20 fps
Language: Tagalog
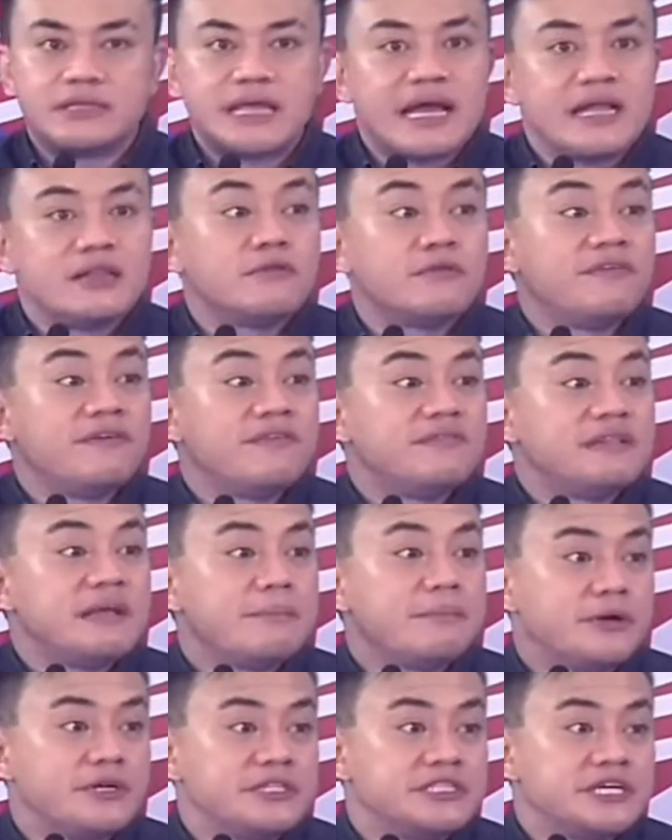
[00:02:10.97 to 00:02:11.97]
10 to
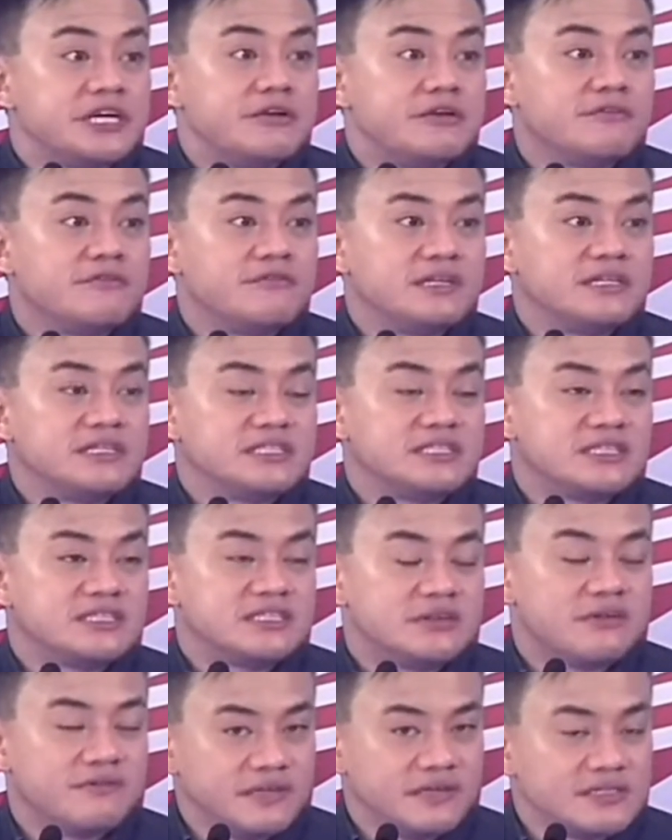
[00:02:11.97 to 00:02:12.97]
15% of the
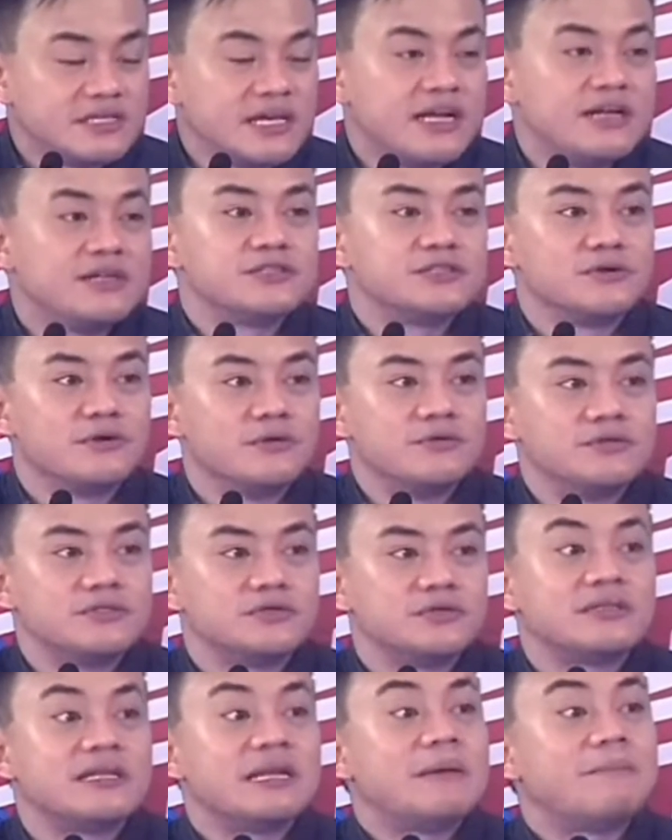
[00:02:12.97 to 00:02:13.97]
of the sales
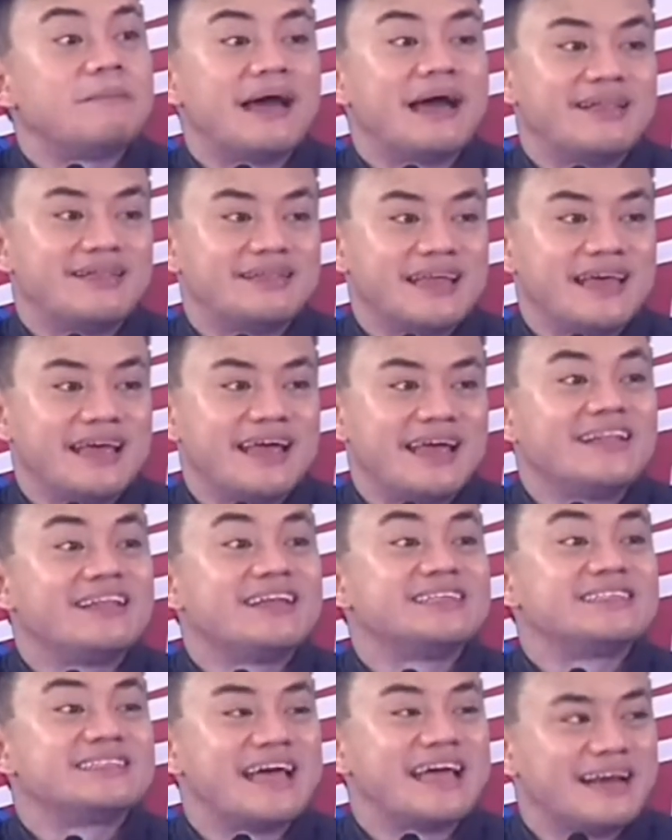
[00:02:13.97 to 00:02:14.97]
goes to tree planting
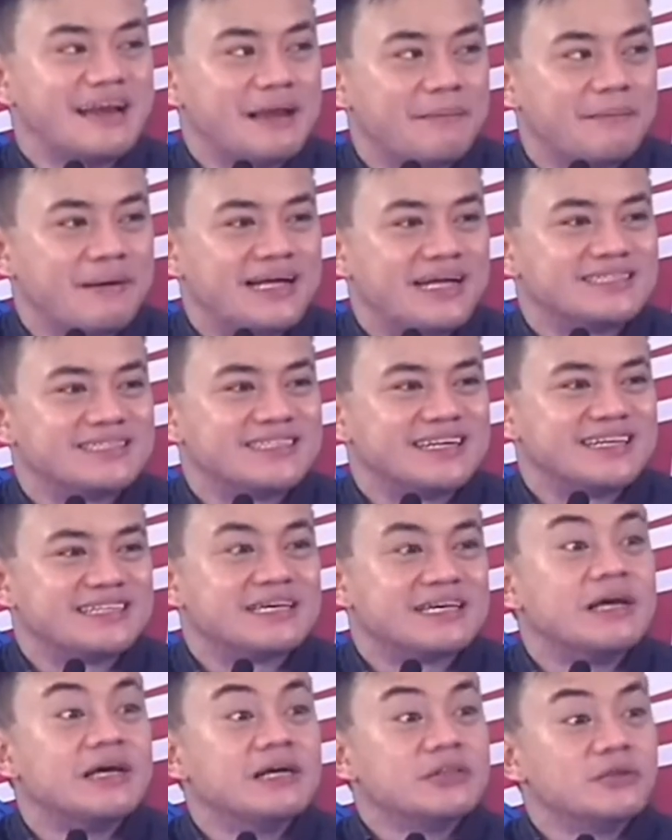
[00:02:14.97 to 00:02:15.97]
and ah, recycling oh, that's
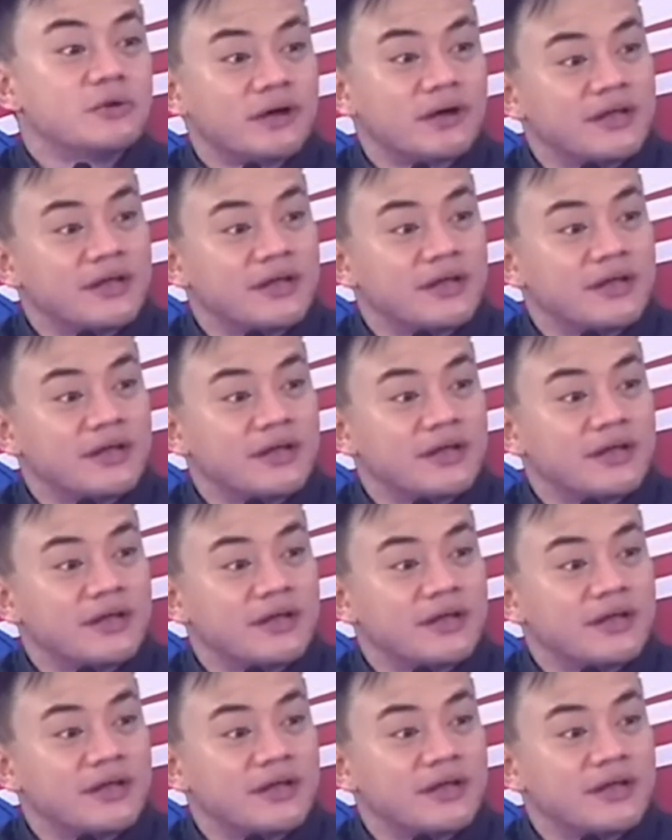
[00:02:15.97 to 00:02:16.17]
plastics. Good, that's good.